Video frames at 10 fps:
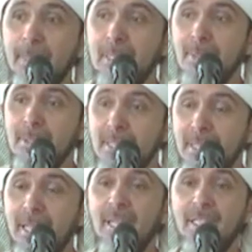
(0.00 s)
yang menjadi
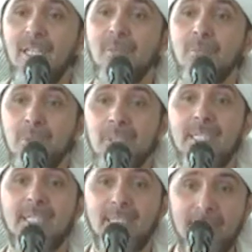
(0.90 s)
masalah adalah
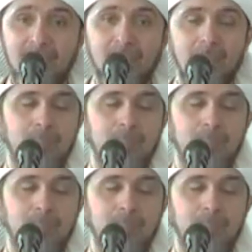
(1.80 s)
buta hati.